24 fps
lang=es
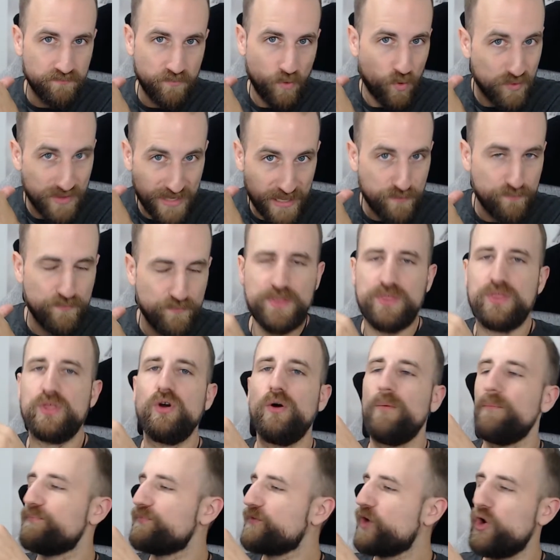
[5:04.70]

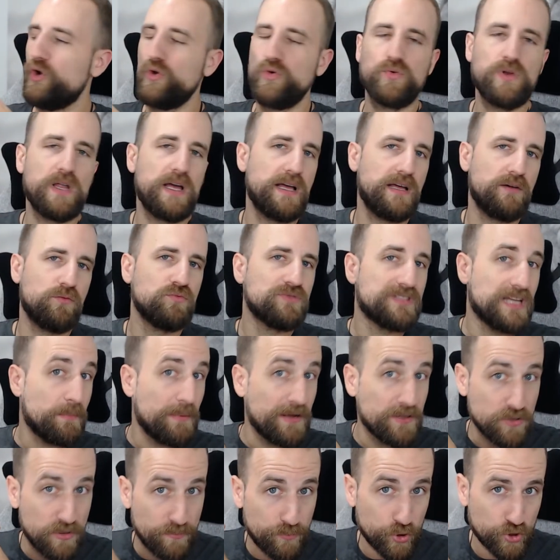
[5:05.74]
edificio con un
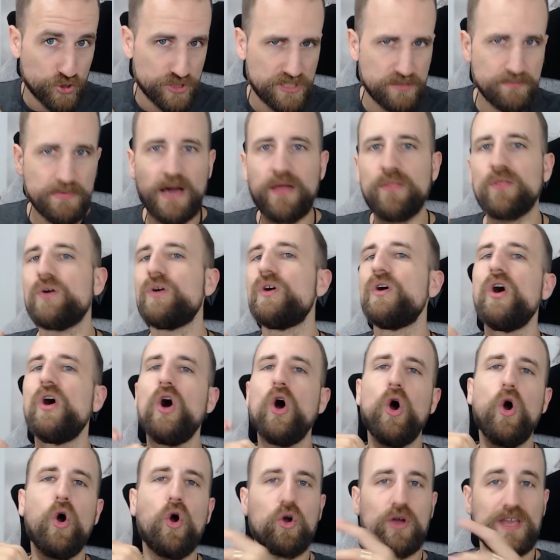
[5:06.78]
tamaño
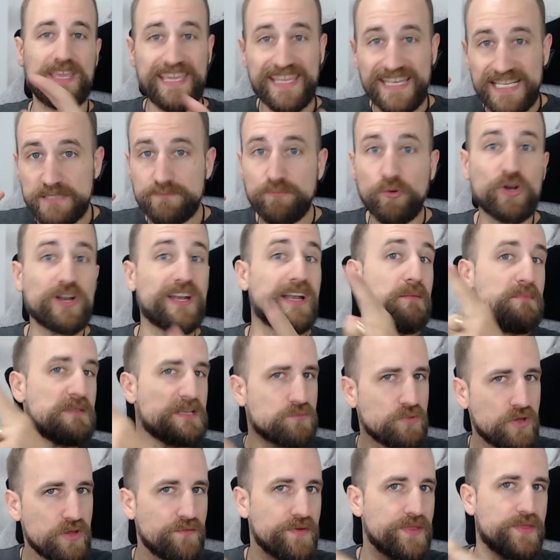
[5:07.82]
aproximado, o quieres poner el
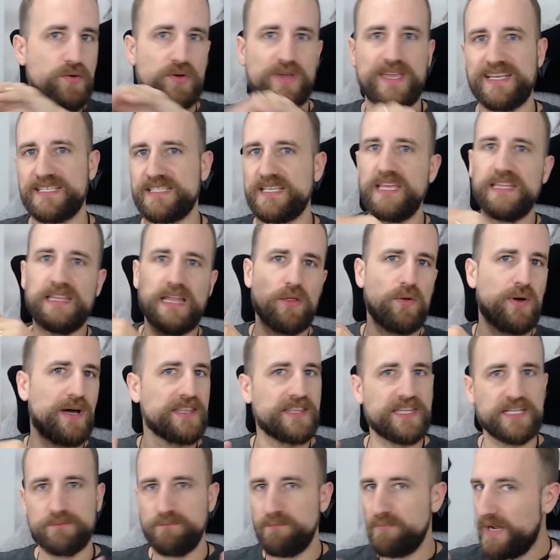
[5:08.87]
mismo edificio que has quitado
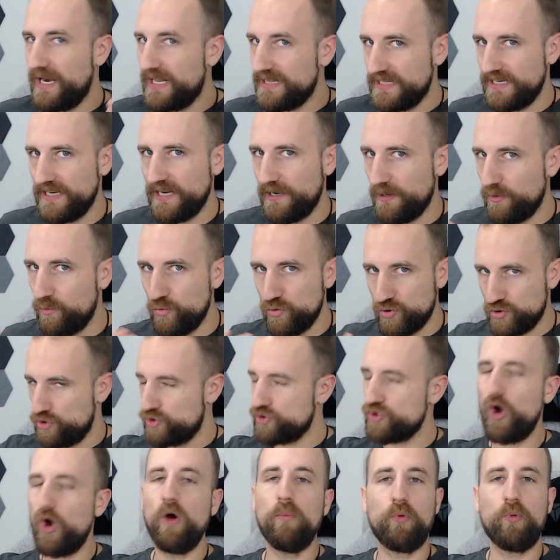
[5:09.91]
antes para tener
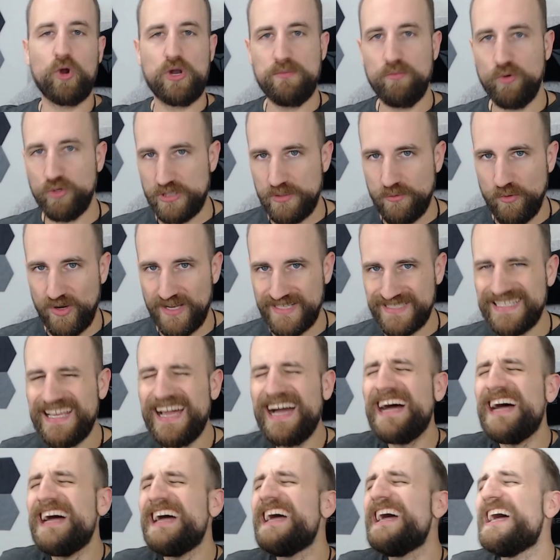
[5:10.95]
recursos, o por el motivo que
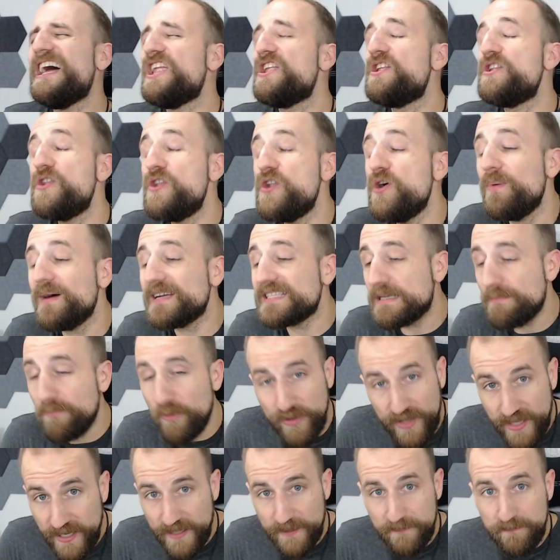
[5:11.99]
sea, no vas a
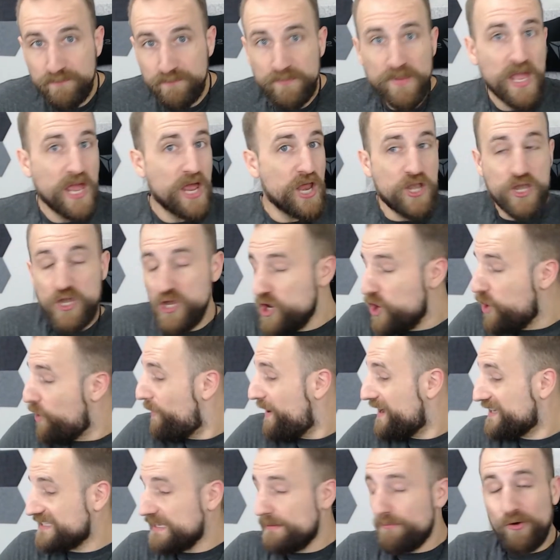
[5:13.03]
poder, no
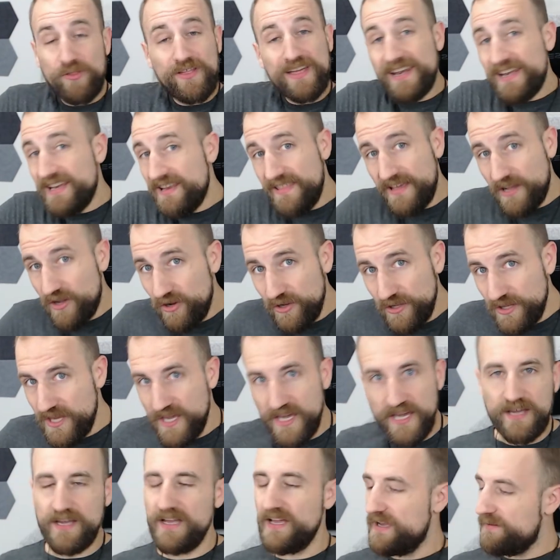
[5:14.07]
vas a poder ni de
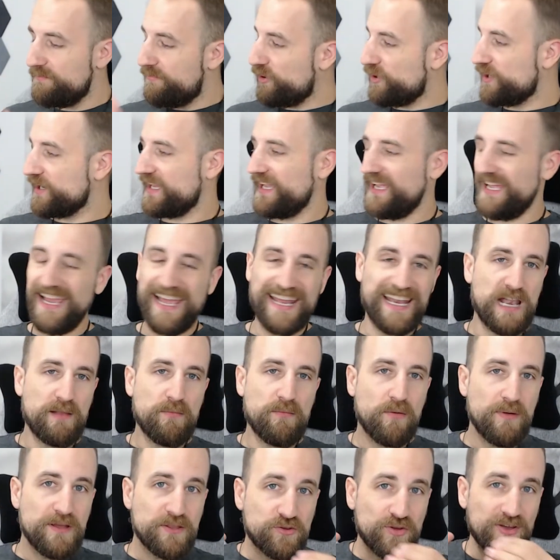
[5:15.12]
coña, porque en el
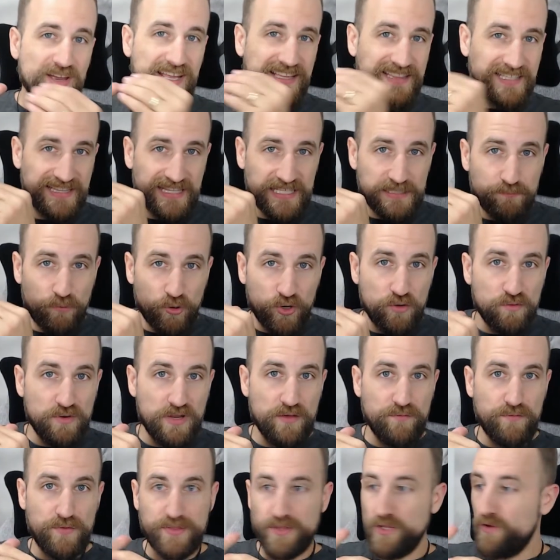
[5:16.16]
momento en que intentas poner un
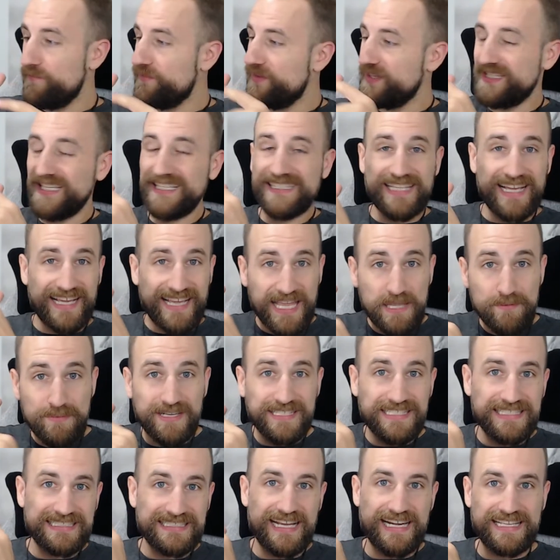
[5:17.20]
edificio, detecta que hay
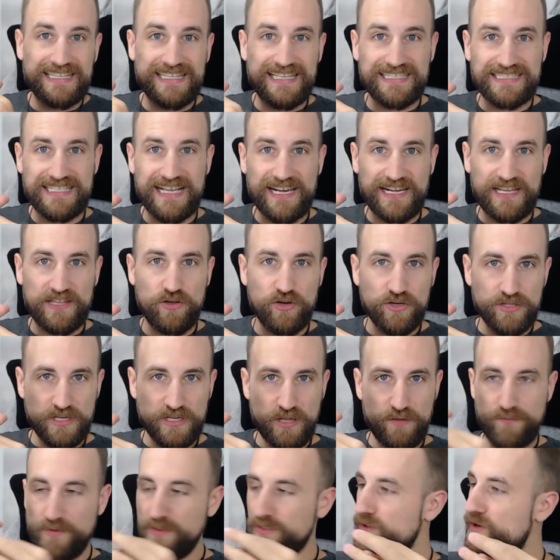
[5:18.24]
varias carreteras alrededor y el
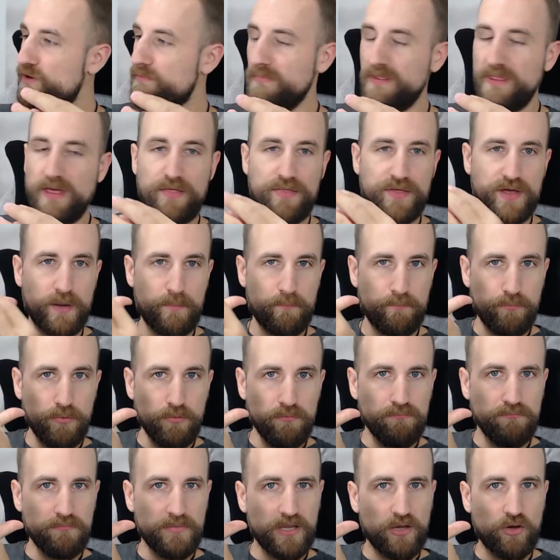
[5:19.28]
edificio en vez de hacer
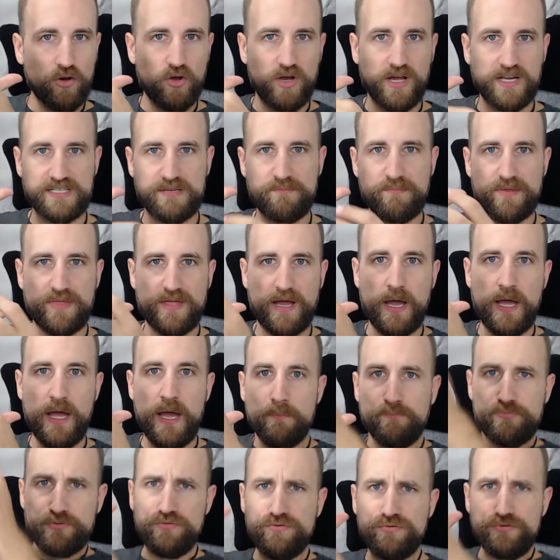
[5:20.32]
pum y colocarse empieza
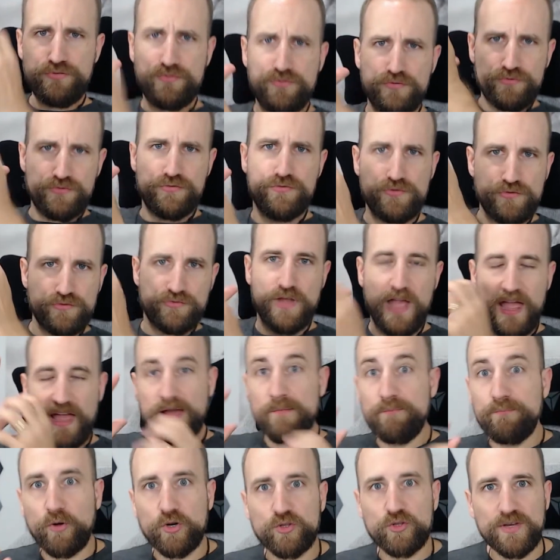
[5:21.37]

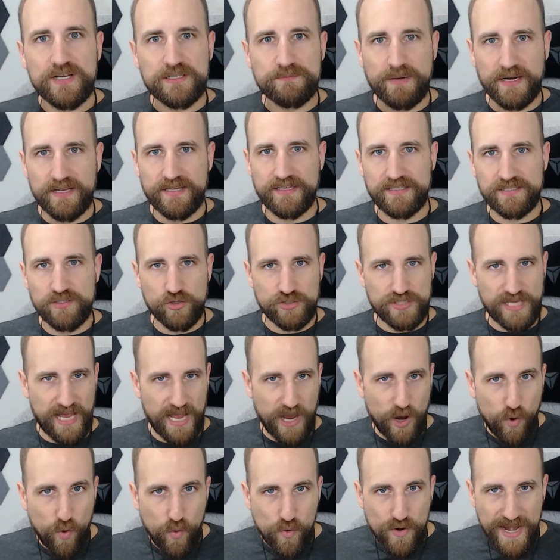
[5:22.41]
por todas partes. O
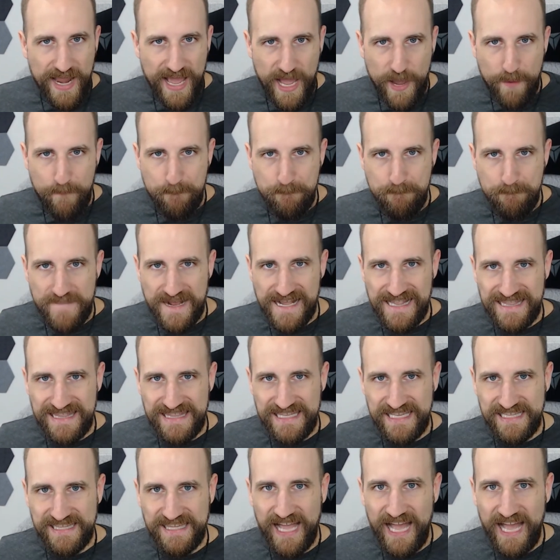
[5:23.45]
sea, una maldita